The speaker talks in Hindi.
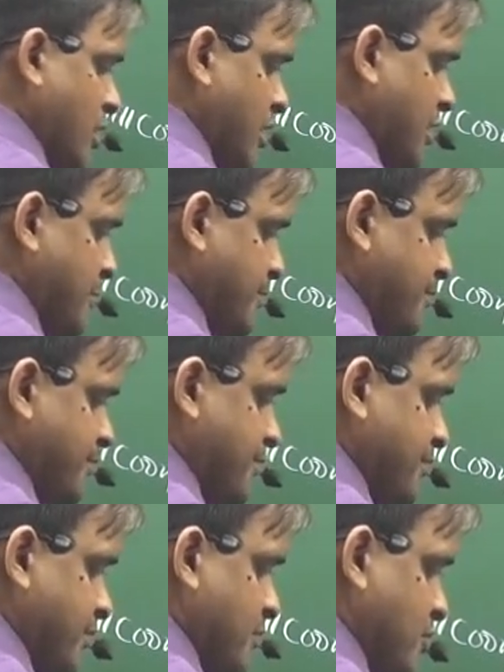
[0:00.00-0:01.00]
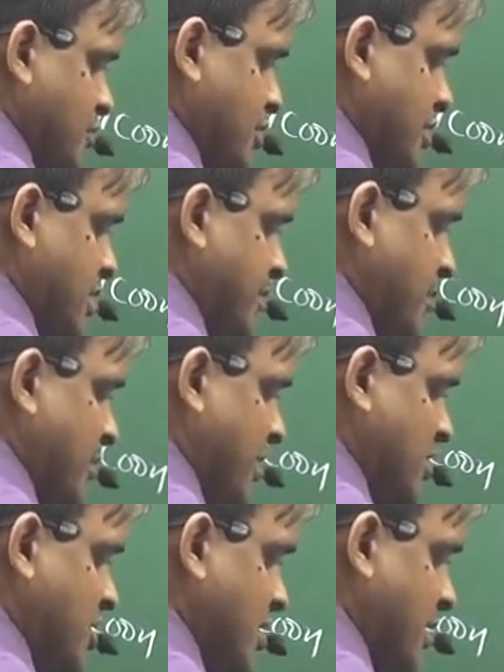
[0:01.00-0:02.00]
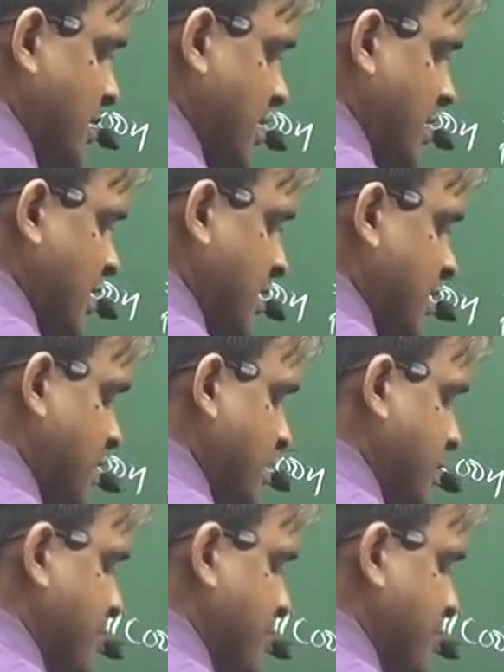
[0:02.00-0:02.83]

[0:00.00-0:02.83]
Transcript: और सी डबल ओ एच आगे रखना है